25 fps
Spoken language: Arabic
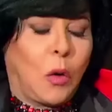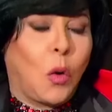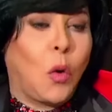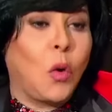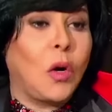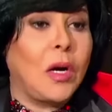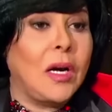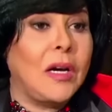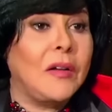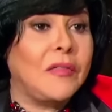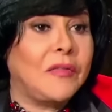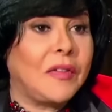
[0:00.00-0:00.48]

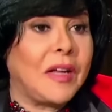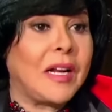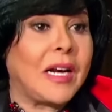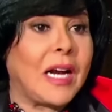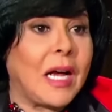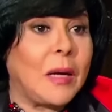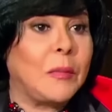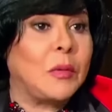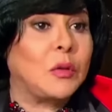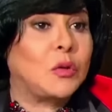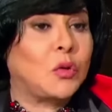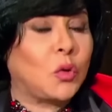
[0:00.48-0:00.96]
كل
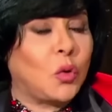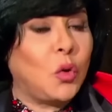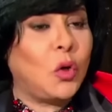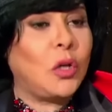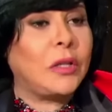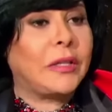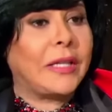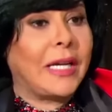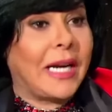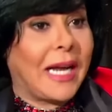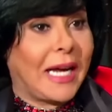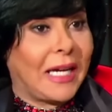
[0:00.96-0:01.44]
فرقه بتروح
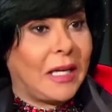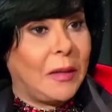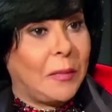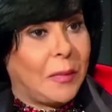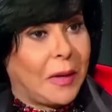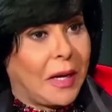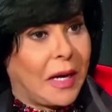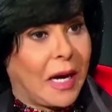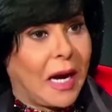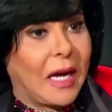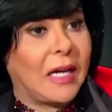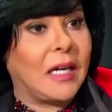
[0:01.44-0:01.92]

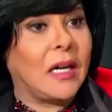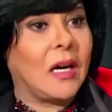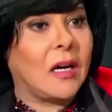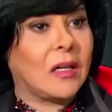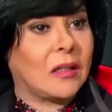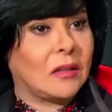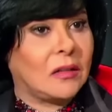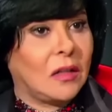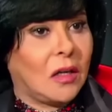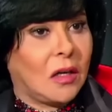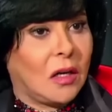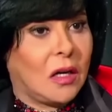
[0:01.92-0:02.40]
تلعبها على
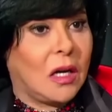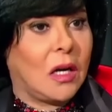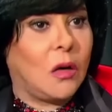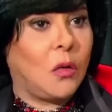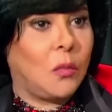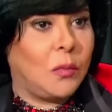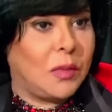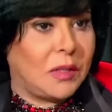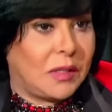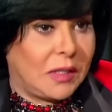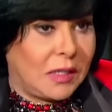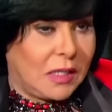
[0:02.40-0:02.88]
ارضها او
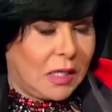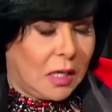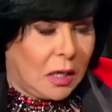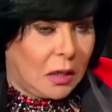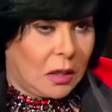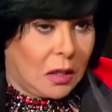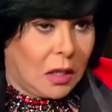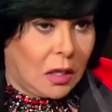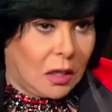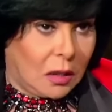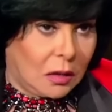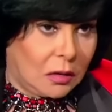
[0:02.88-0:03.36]
بتيجي
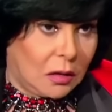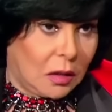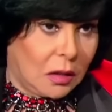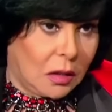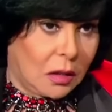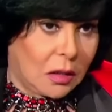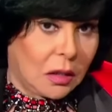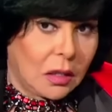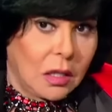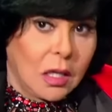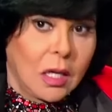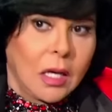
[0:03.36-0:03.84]
على
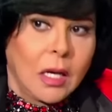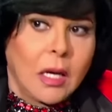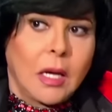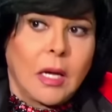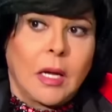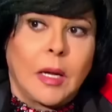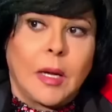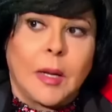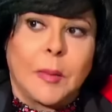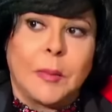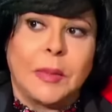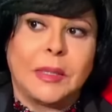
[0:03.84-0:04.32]
ارضك
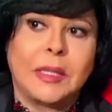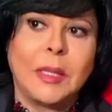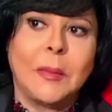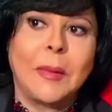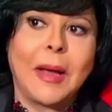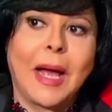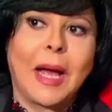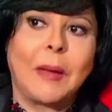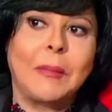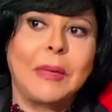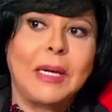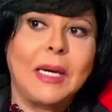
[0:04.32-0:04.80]

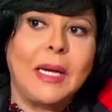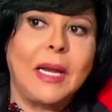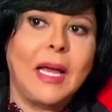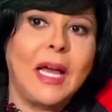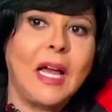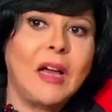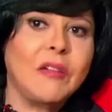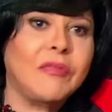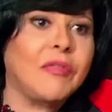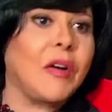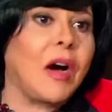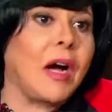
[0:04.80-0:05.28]
بتبقى عامل
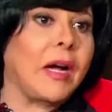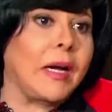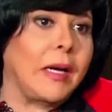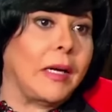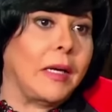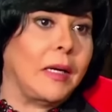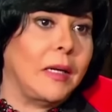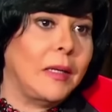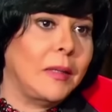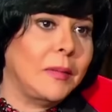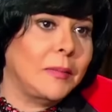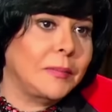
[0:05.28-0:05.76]
لها
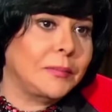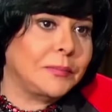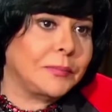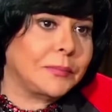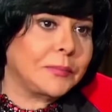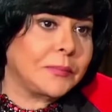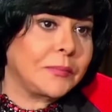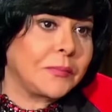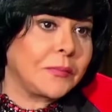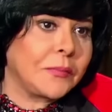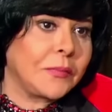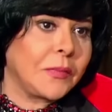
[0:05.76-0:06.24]
فايل
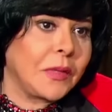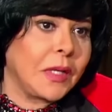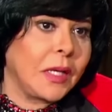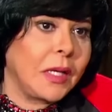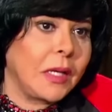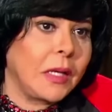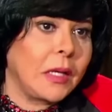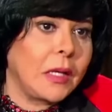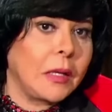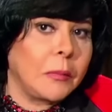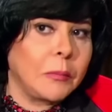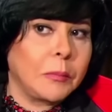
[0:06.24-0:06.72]

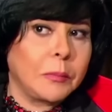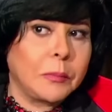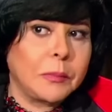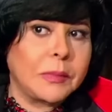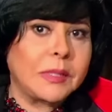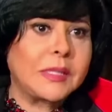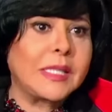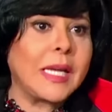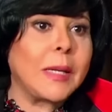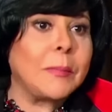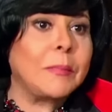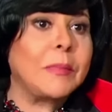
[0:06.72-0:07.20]

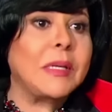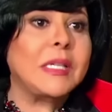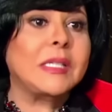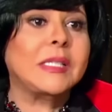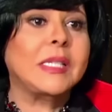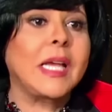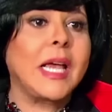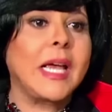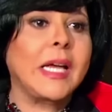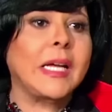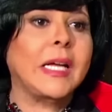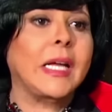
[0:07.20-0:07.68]

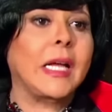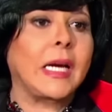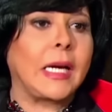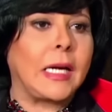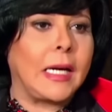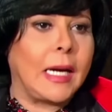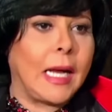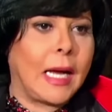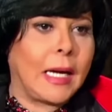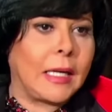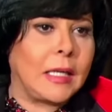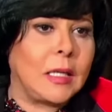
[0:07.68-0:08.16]
مذاكر
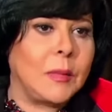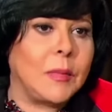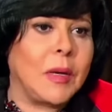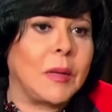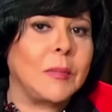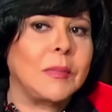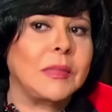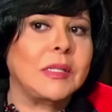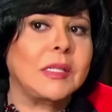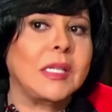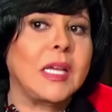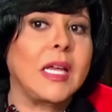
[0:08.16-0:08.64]
اللعيبه
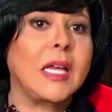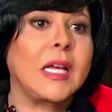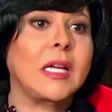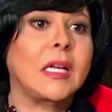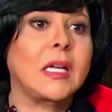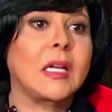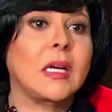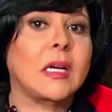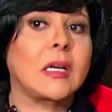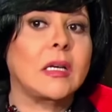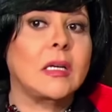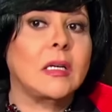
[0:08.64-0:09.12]

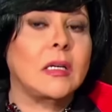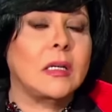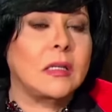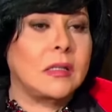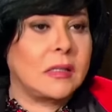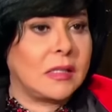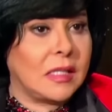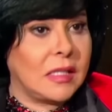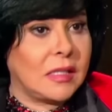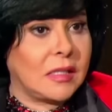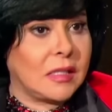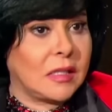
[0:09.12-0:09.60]
مذاكر
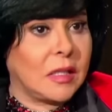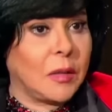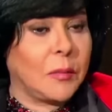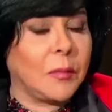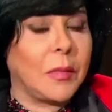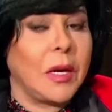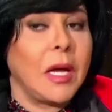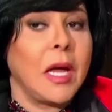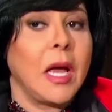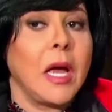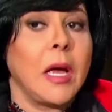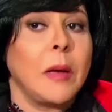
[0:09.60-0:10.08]
السيستم
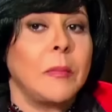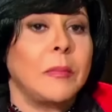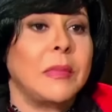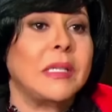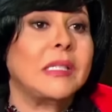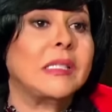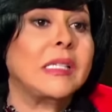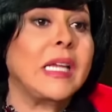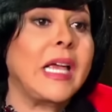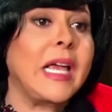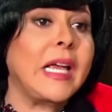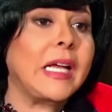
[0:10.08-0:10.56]

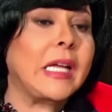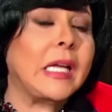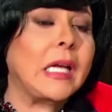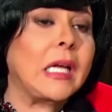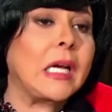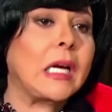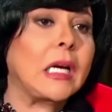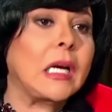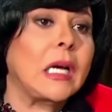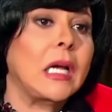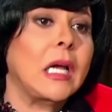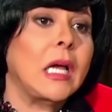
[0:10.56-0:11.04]

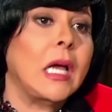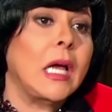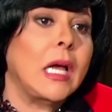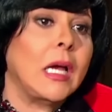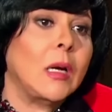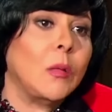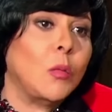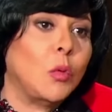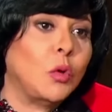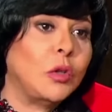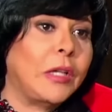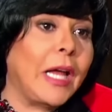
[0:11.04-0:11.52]
مذاكر
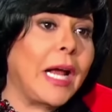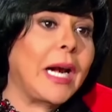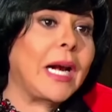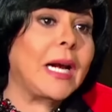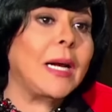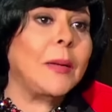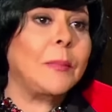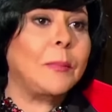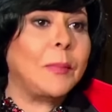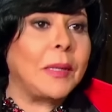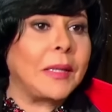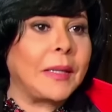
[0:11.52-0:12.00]

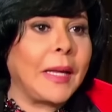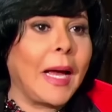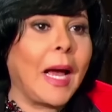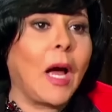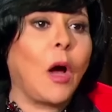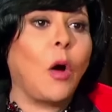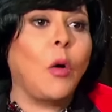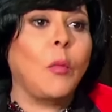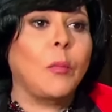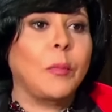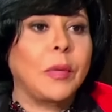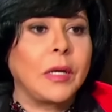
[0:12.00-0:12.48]
المدرب
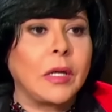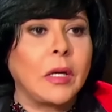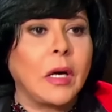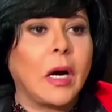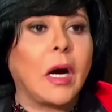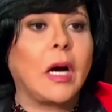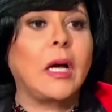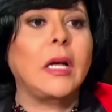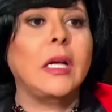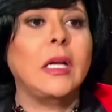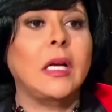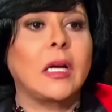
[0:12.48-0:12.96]
بتاعهم
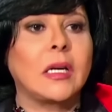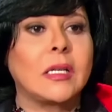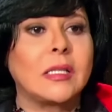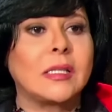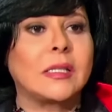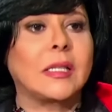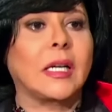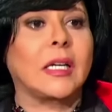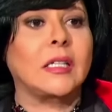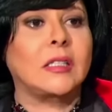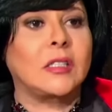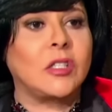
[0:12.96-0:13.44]
بيغير
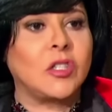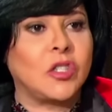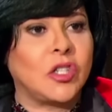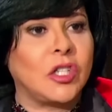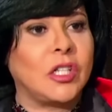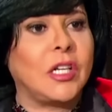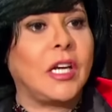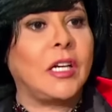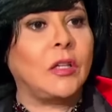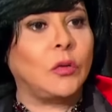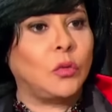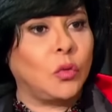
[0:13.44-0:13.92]

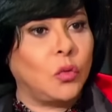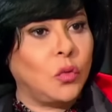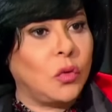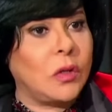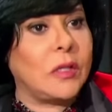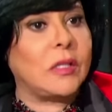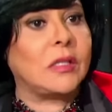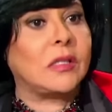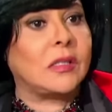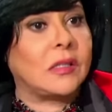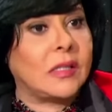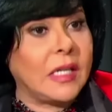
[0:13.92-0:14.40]
استراتيجياته
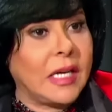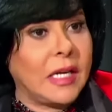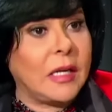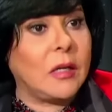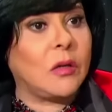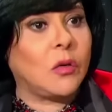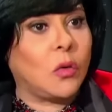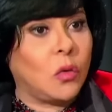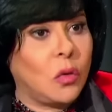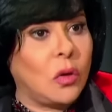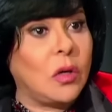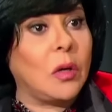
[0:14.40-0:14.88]
ازاي
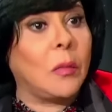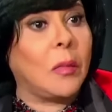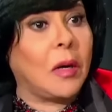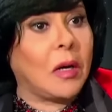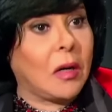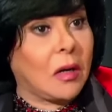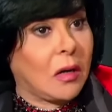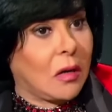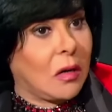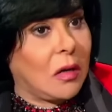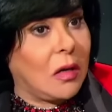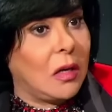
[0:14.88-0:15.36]
كل
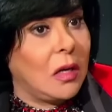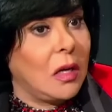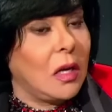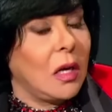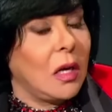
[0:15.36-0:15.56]
مره